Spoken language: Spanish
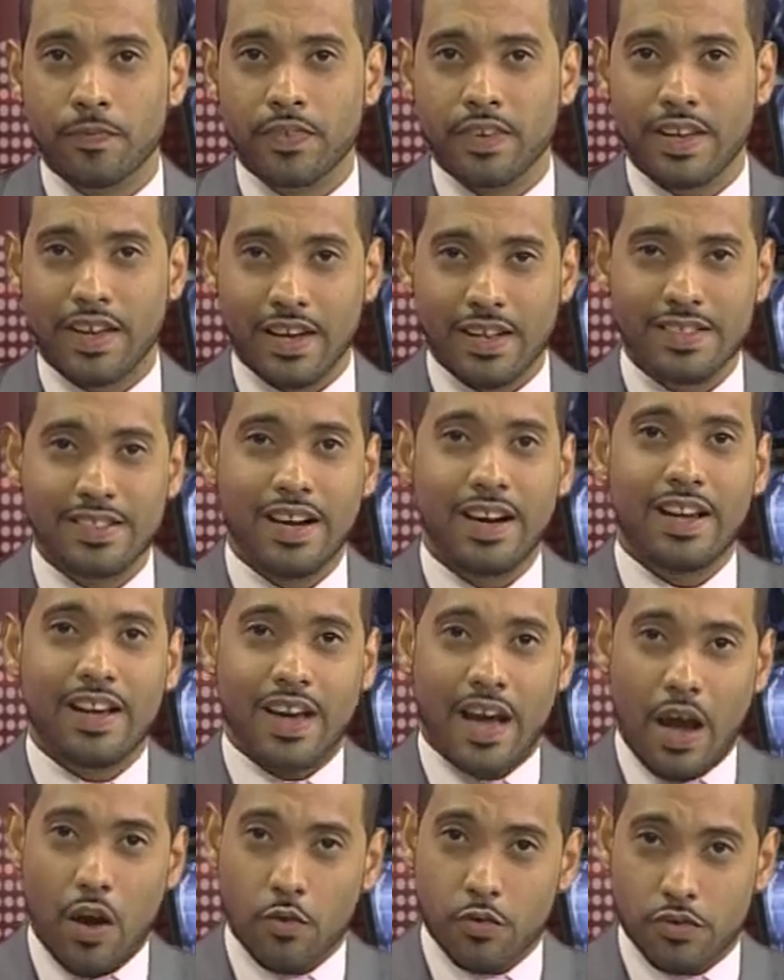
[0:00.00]
que es el
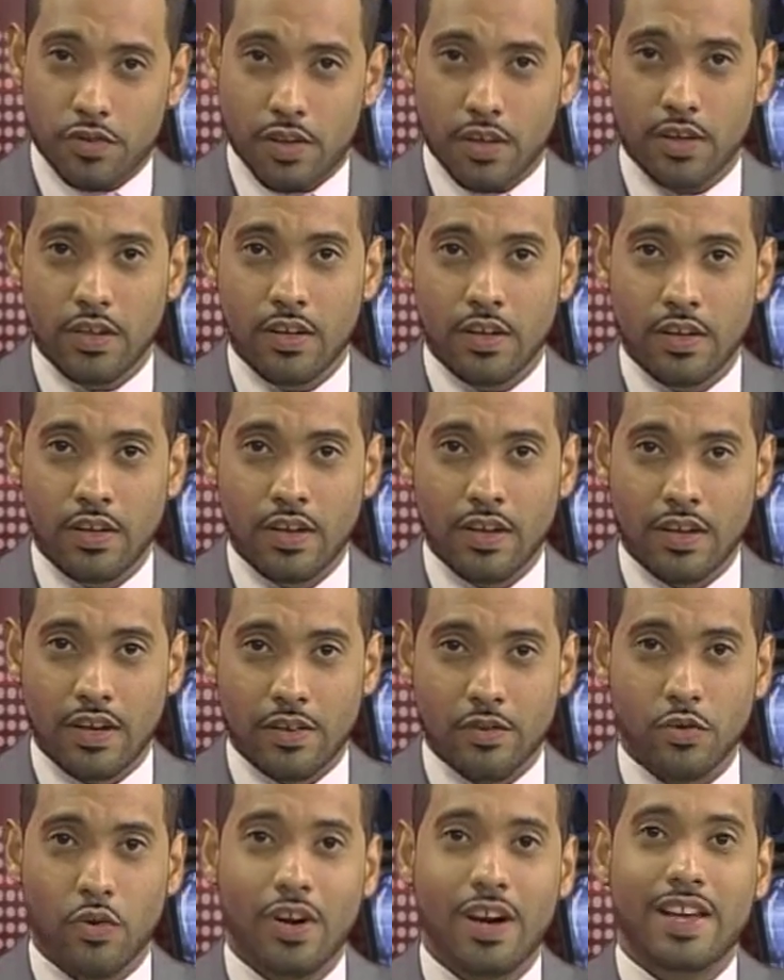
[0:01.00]
cauce, que
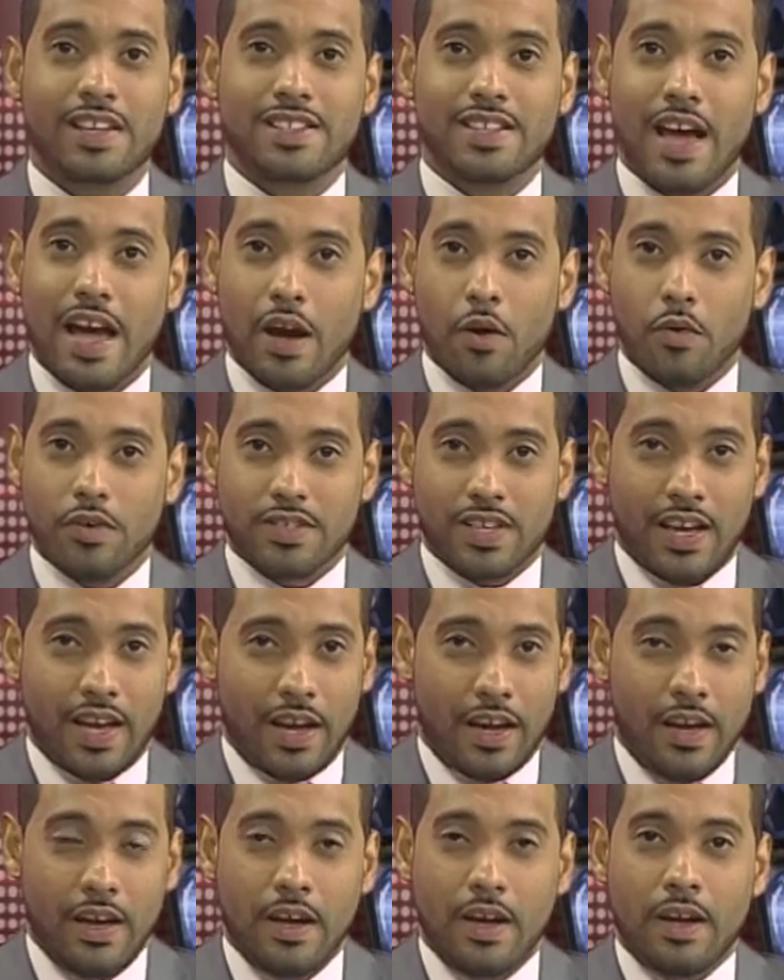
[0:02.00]
son las aguas
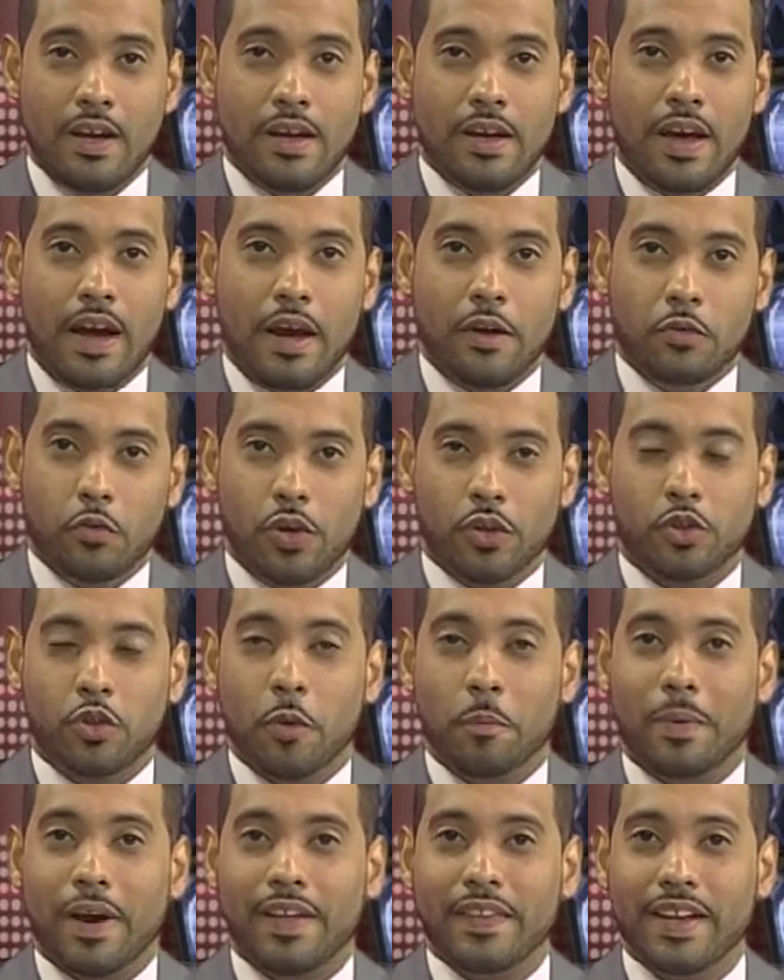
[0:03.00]
que
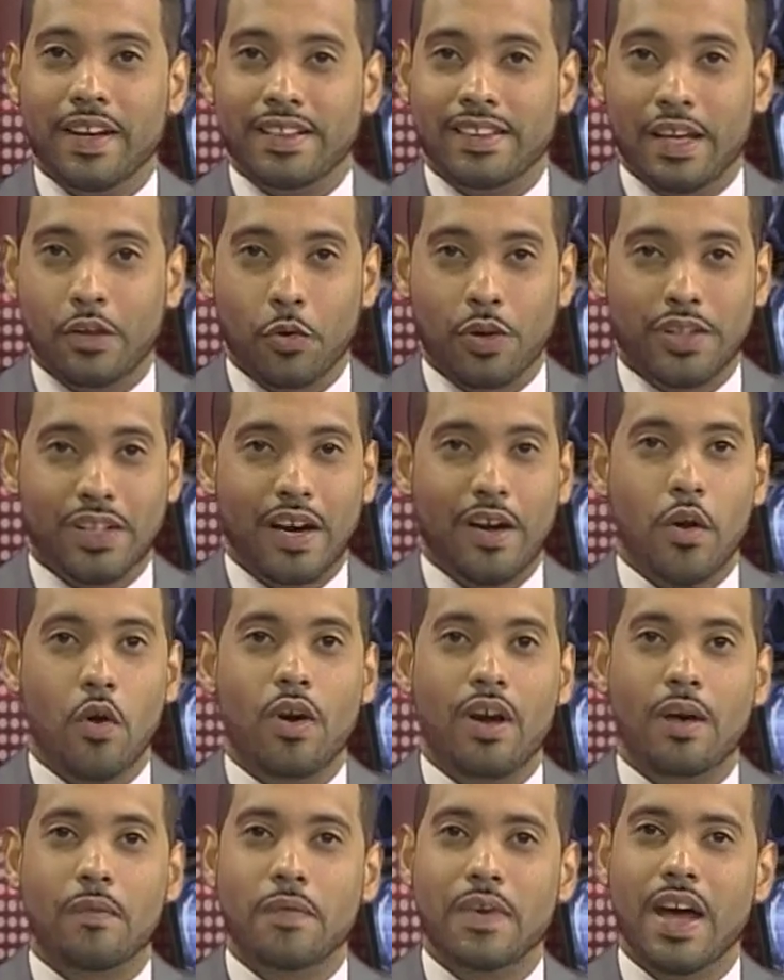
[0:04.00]
nuestro planeta, nuestra
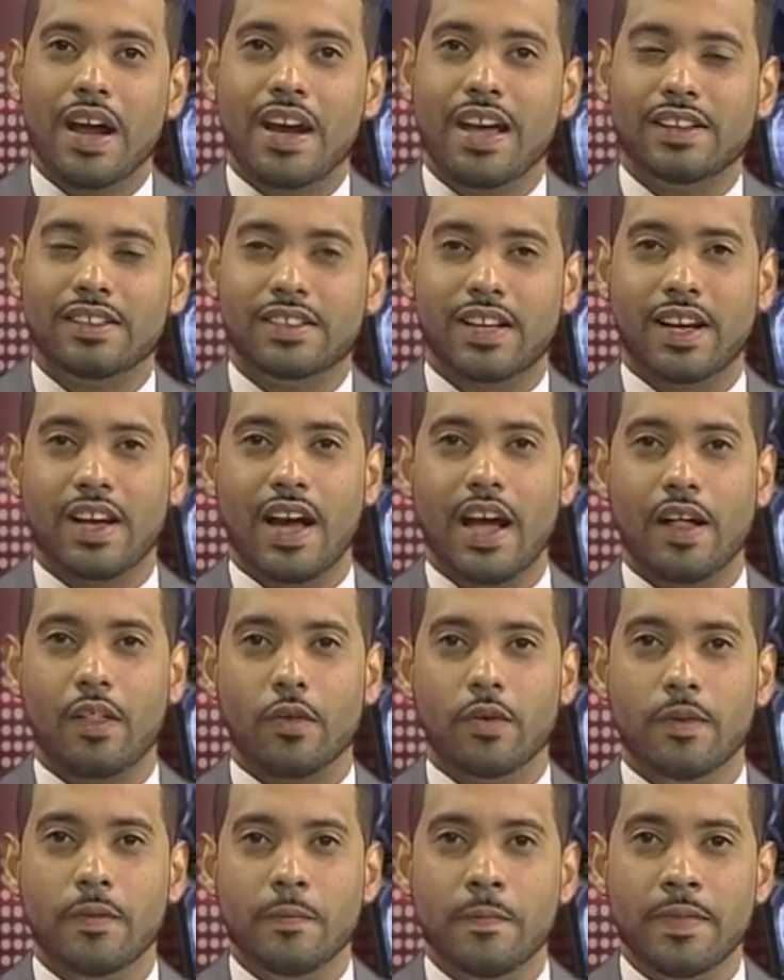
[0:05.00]
geografía le ha entregado.